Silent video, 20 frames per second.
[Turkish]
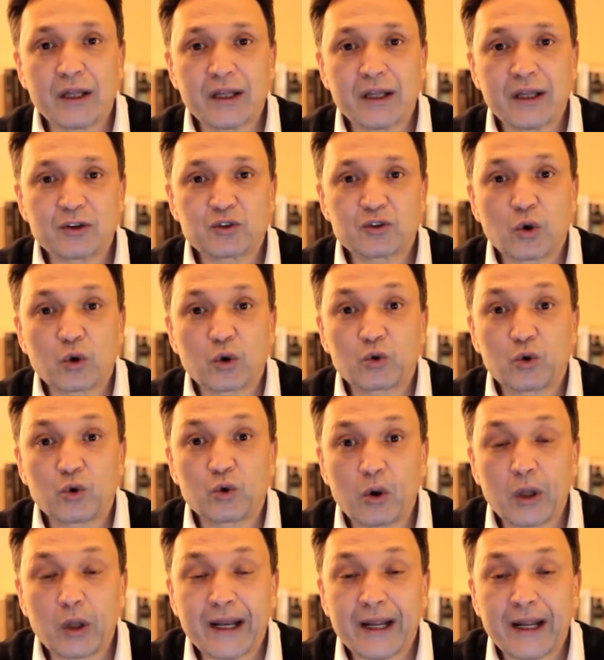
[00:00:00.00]
kadar çok
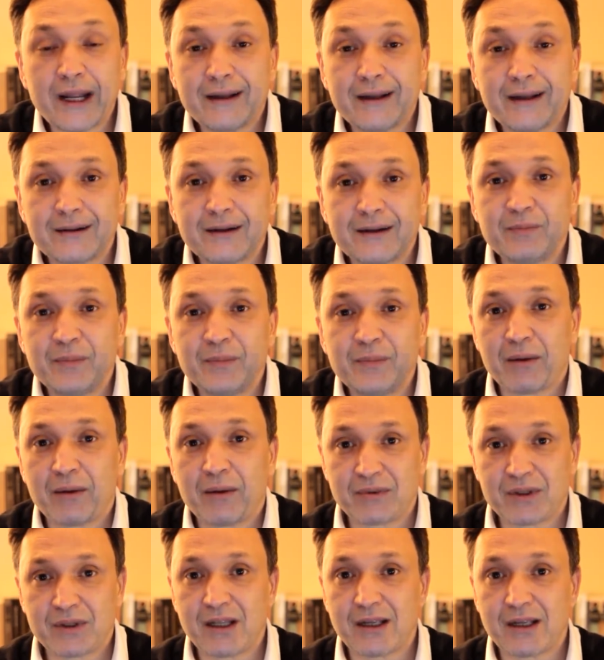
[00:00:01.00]
dolara yatırım
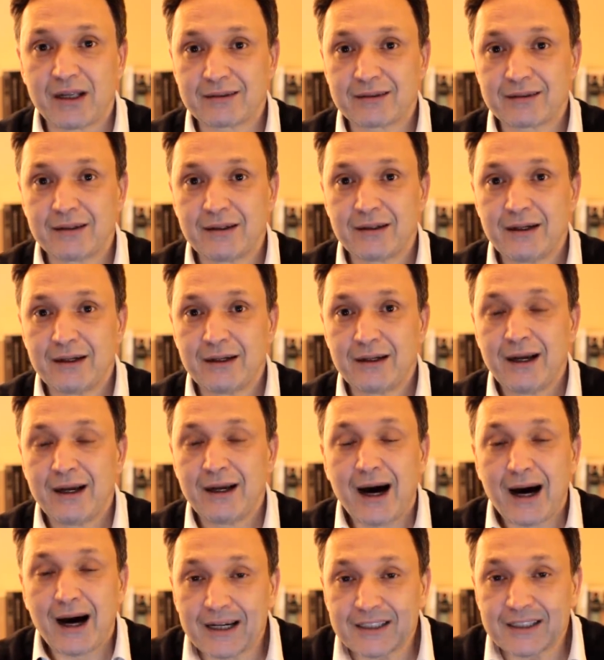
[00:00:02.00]
yaptılar?
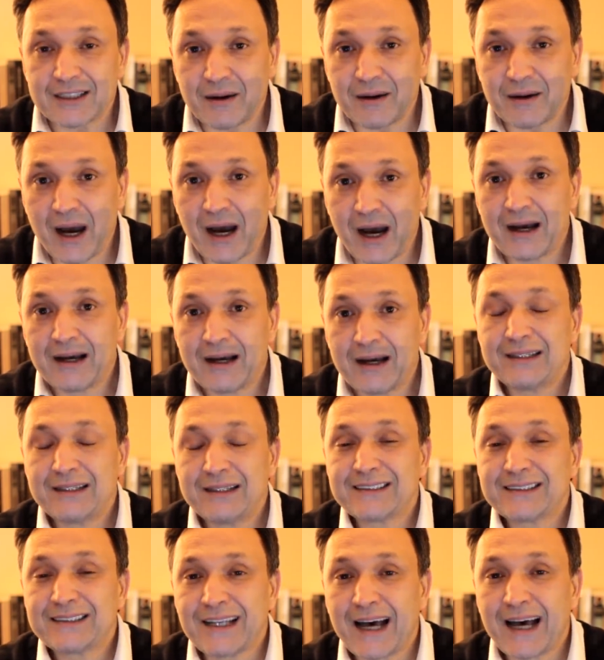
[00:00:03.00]
Acaba
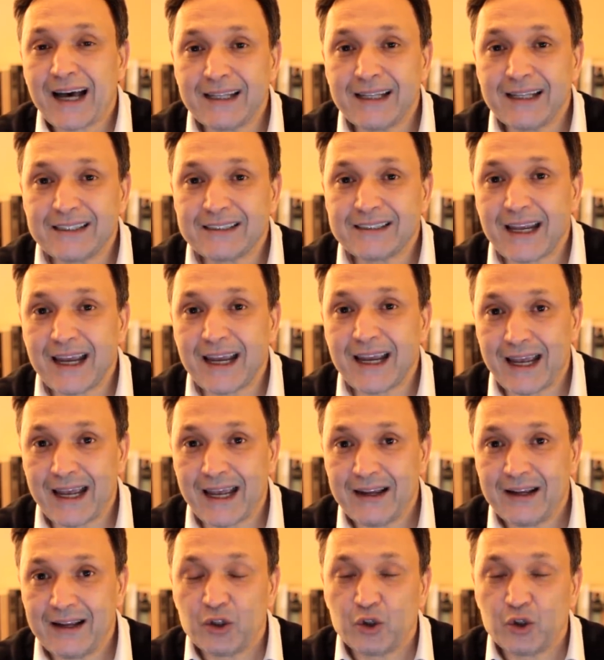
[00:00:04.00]
sadece
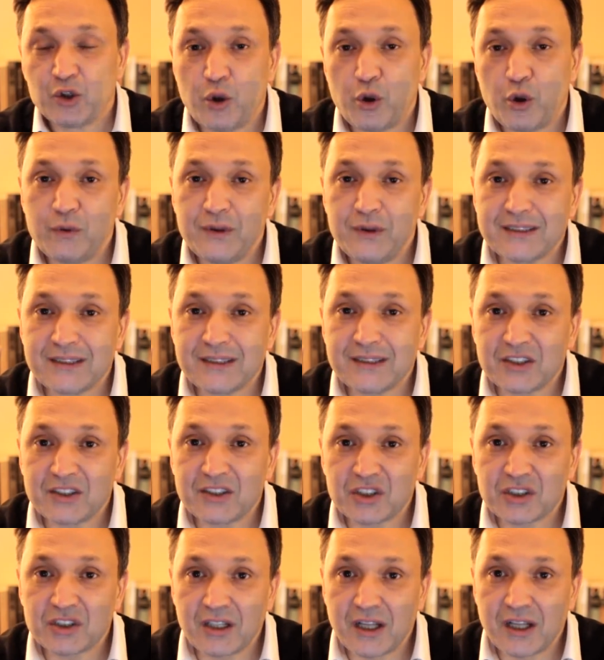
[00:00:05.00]
döviz
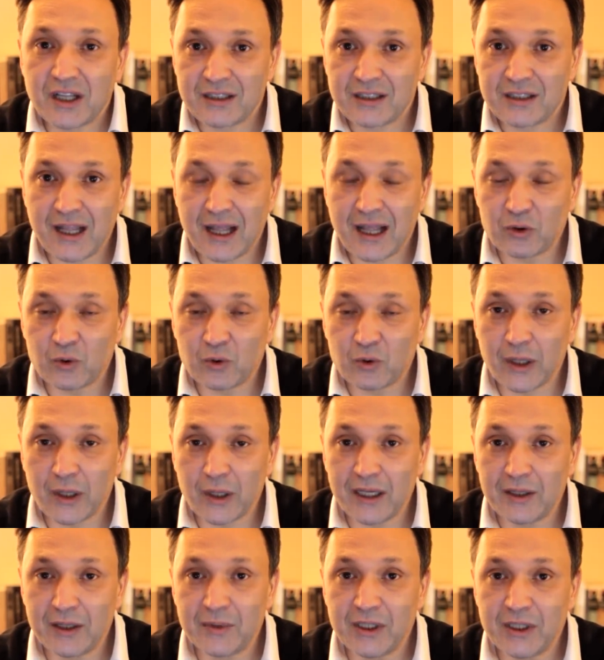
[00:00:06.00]
açıklarından
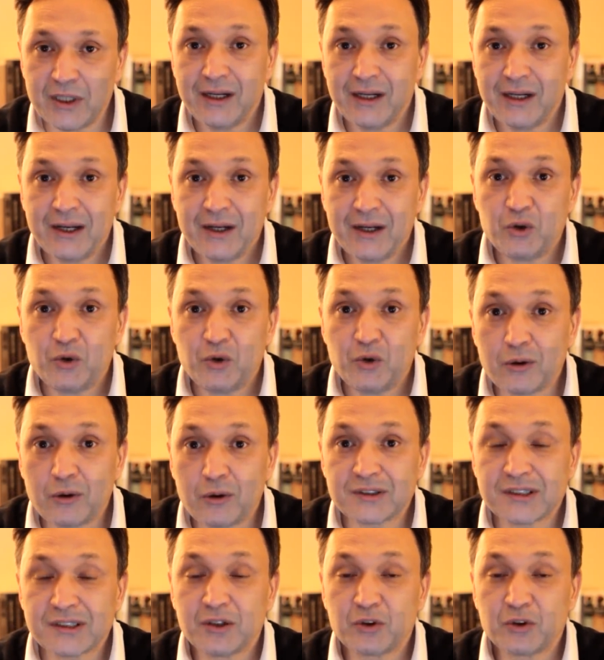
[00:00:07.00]
dolayı mı
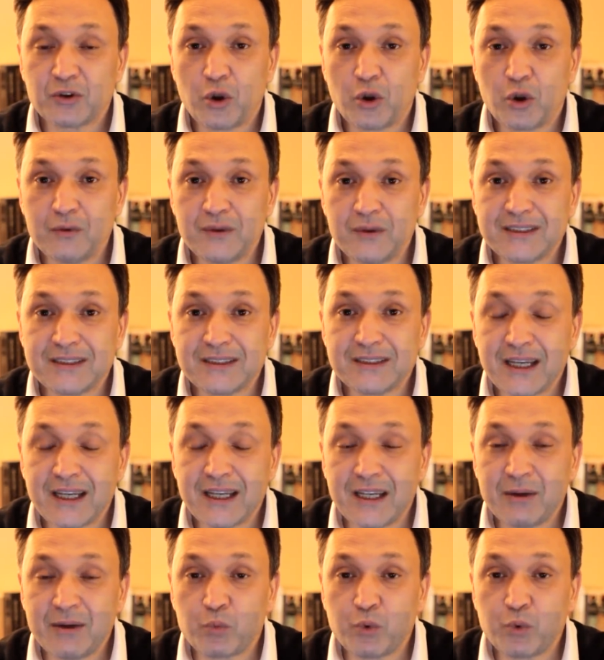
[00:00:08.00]
yoksa
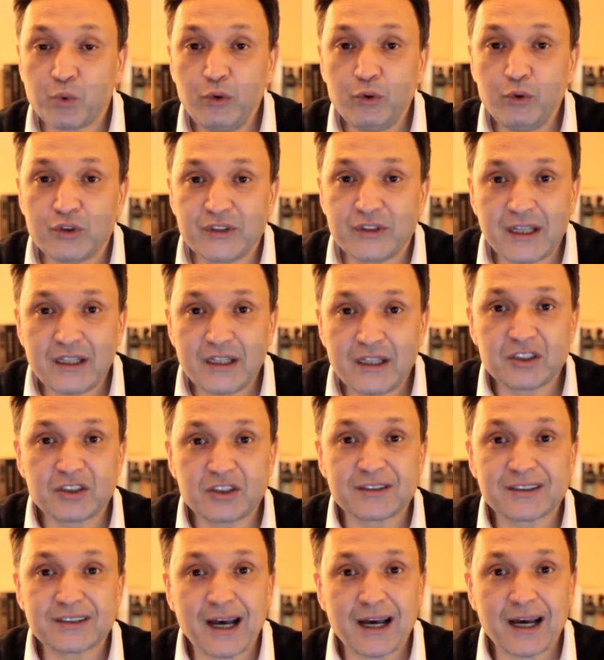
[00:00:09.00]
dövizdeki bu
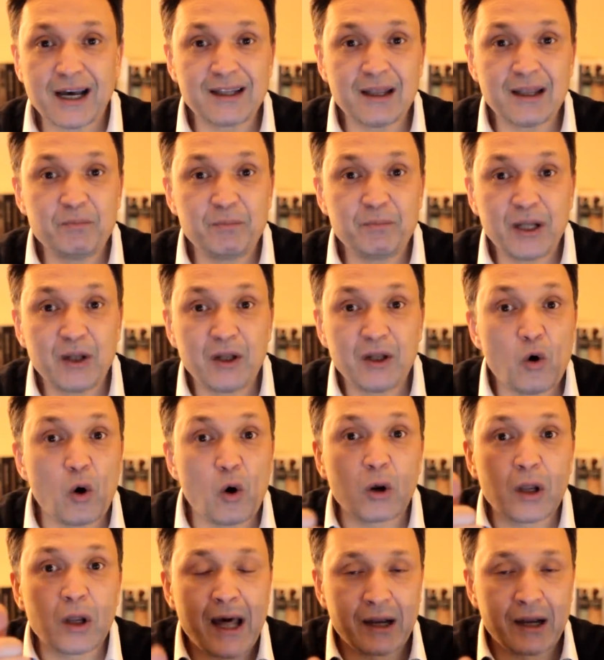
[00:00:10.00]
yükselişi zaten
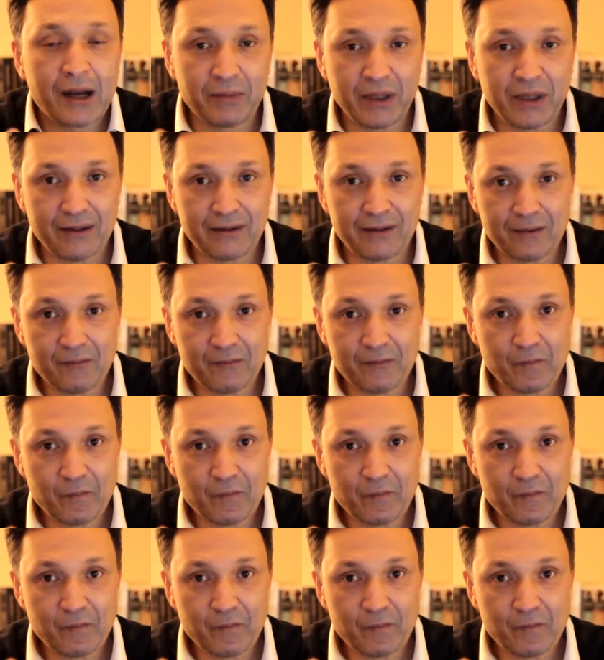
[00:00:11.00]
biliyorlar mıydı?